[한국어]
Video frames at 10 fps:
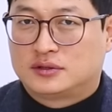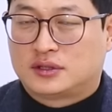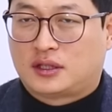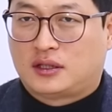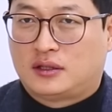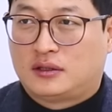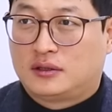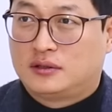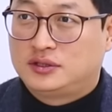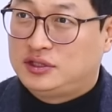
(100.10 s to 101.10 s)
이제
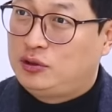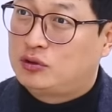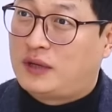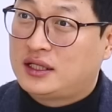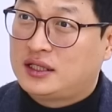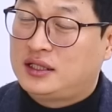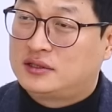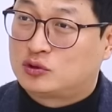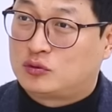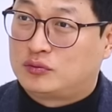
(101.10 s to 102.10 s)
CEO를
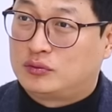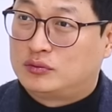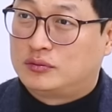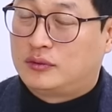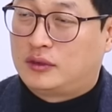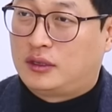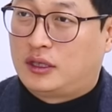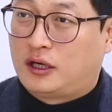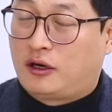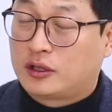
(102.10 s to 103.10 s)
맡기는 좀
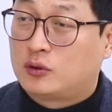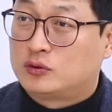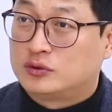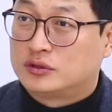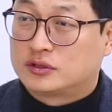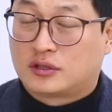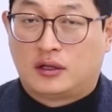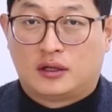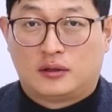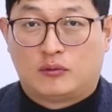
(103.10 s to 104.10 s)
어려운
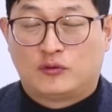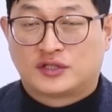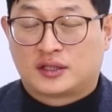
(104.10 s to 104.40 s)
몸